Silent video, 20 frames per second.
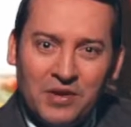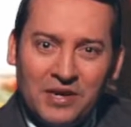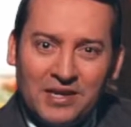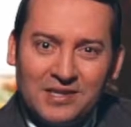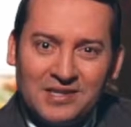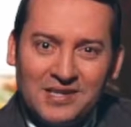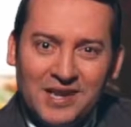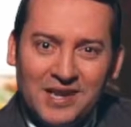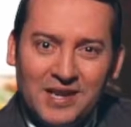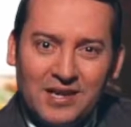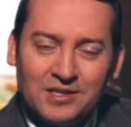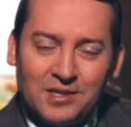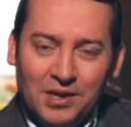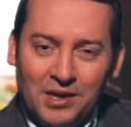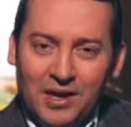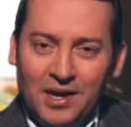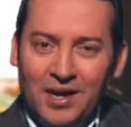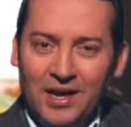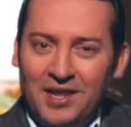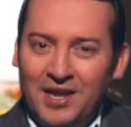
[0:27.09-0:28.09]
Financiera
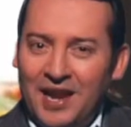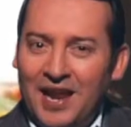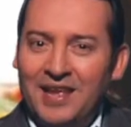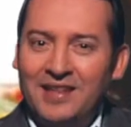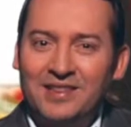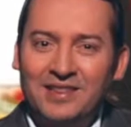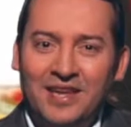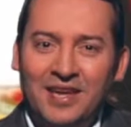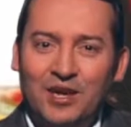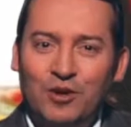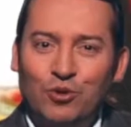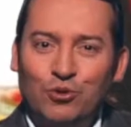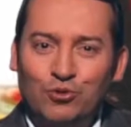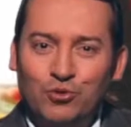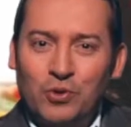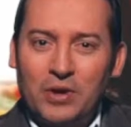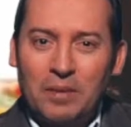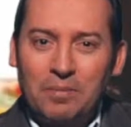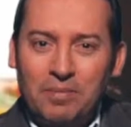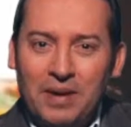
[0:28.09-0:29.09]
sigue adelante con
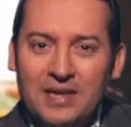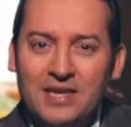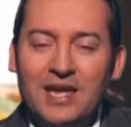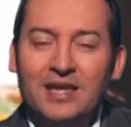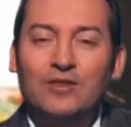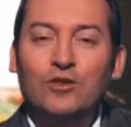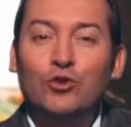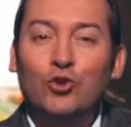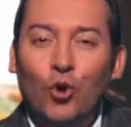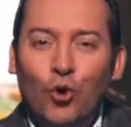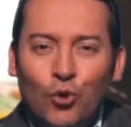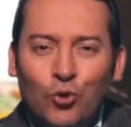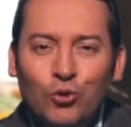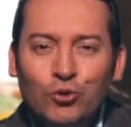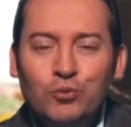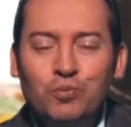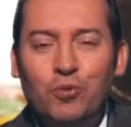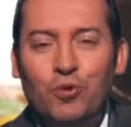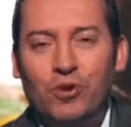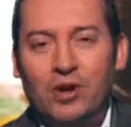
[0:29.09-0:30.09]
su campaña
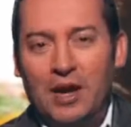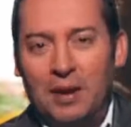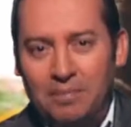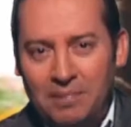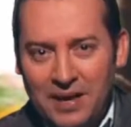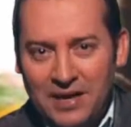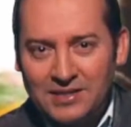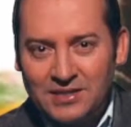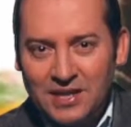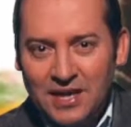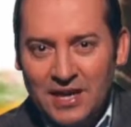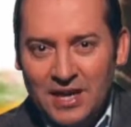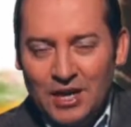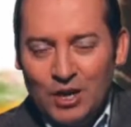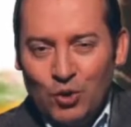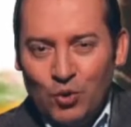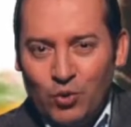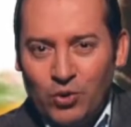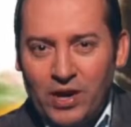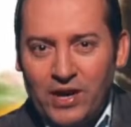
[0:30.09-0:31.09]
Todos por la Paz,
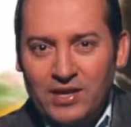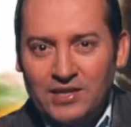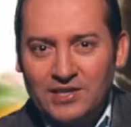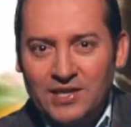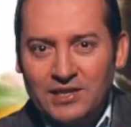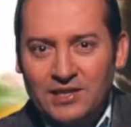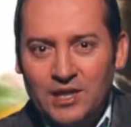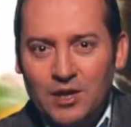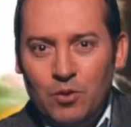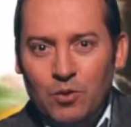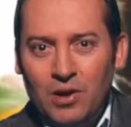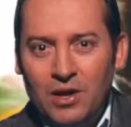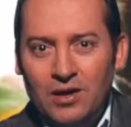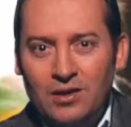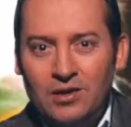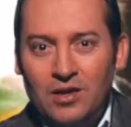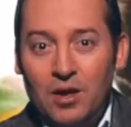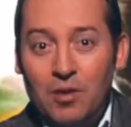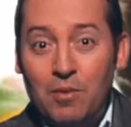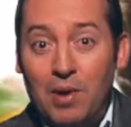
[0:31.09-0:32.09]
una iniciativa
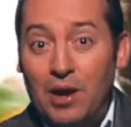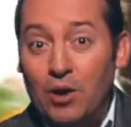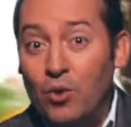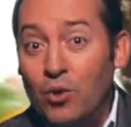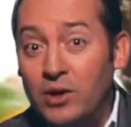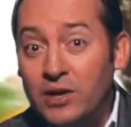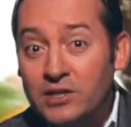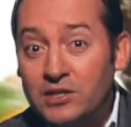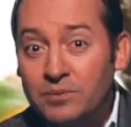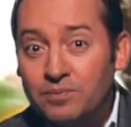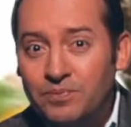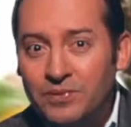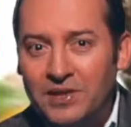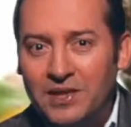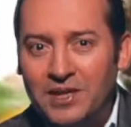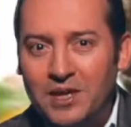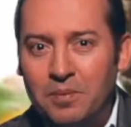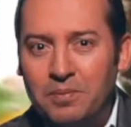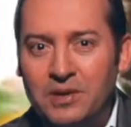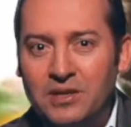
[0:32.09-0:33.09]
de valores
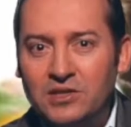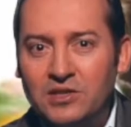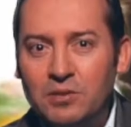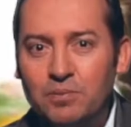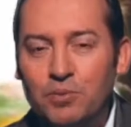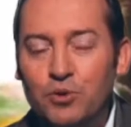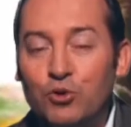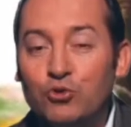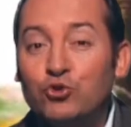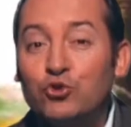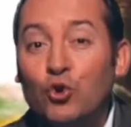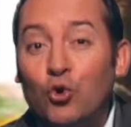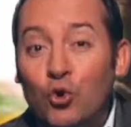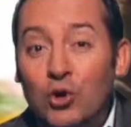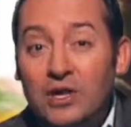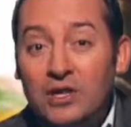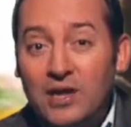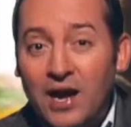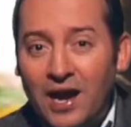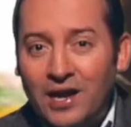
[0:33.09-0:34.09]
y de principios
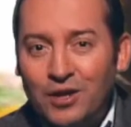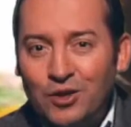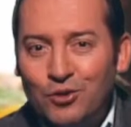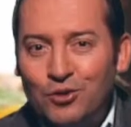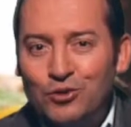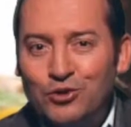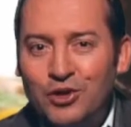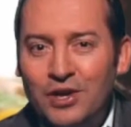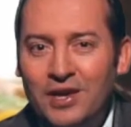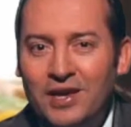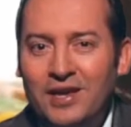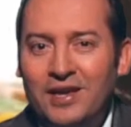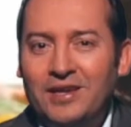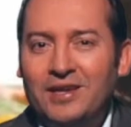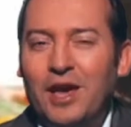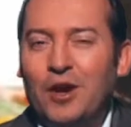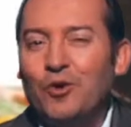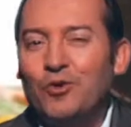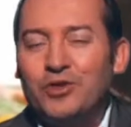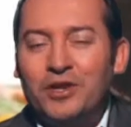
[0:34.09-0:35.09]
solidarios
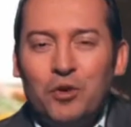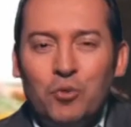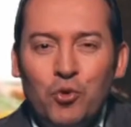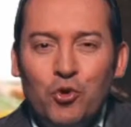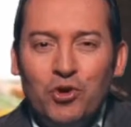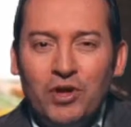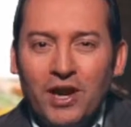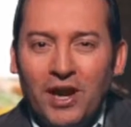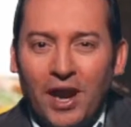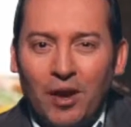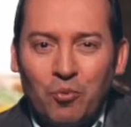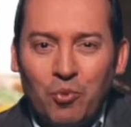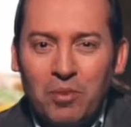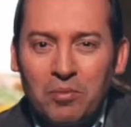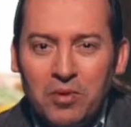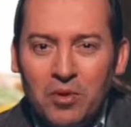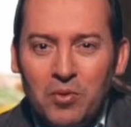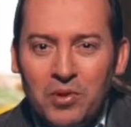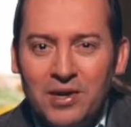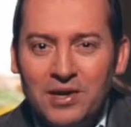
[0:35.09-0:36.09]
que contribuyen al
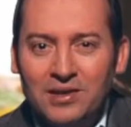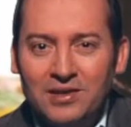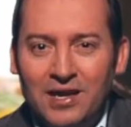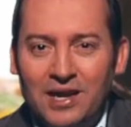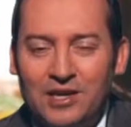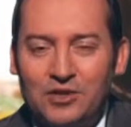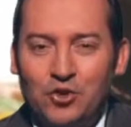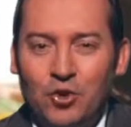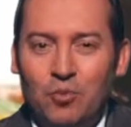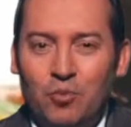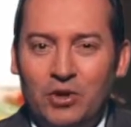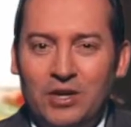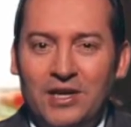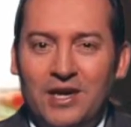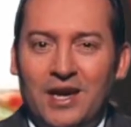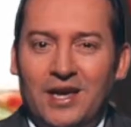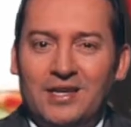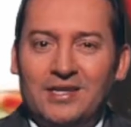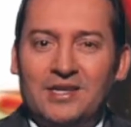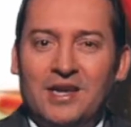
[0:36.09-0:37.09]
buen vivir de las
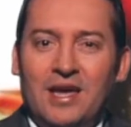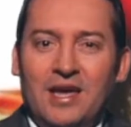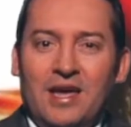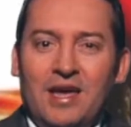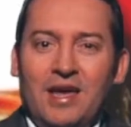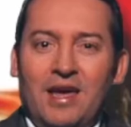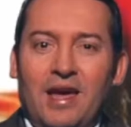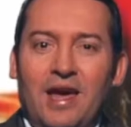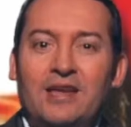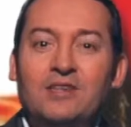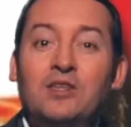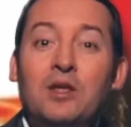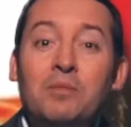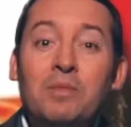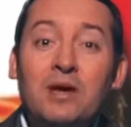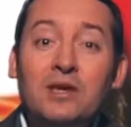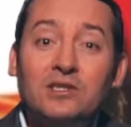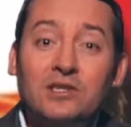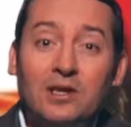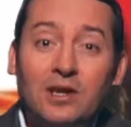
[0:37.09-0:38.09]
comunidades. Este
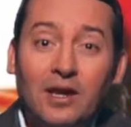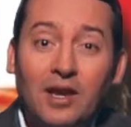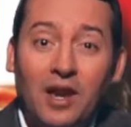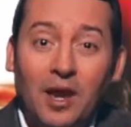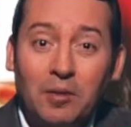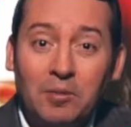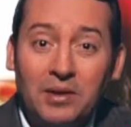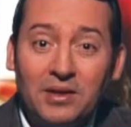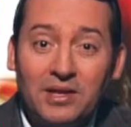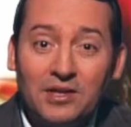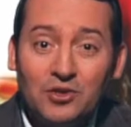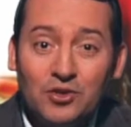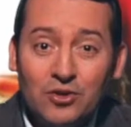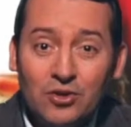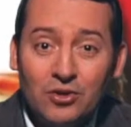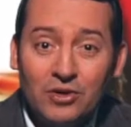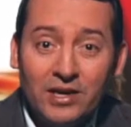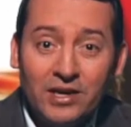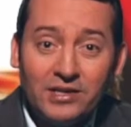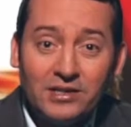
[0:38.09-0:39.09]
mes la
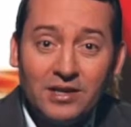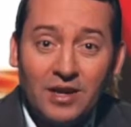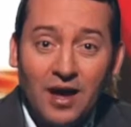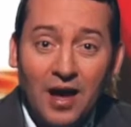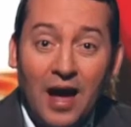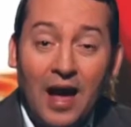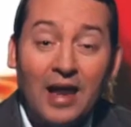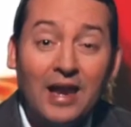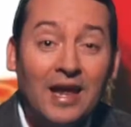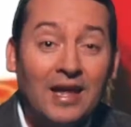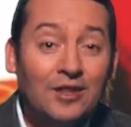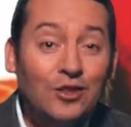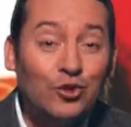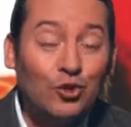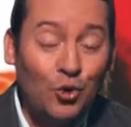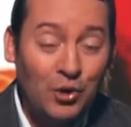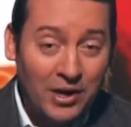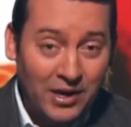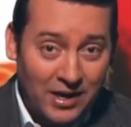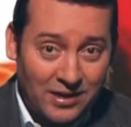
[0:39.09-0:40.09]
invitación es a la
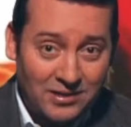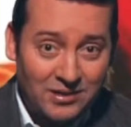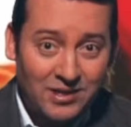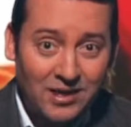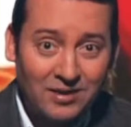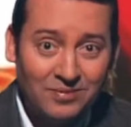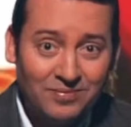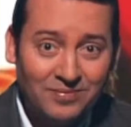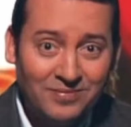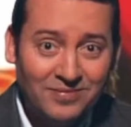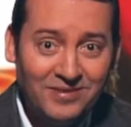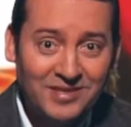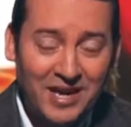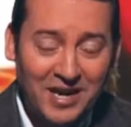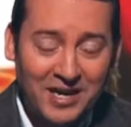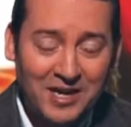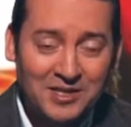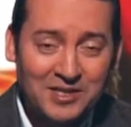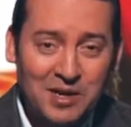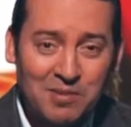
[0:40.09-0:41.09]
tolerancia. Ya
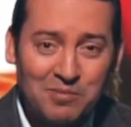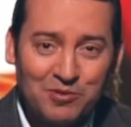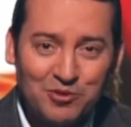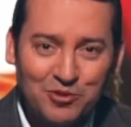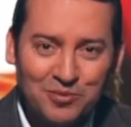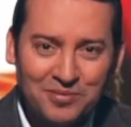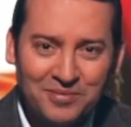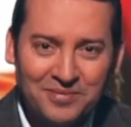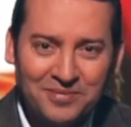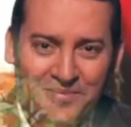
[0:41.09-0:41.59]
regresamos.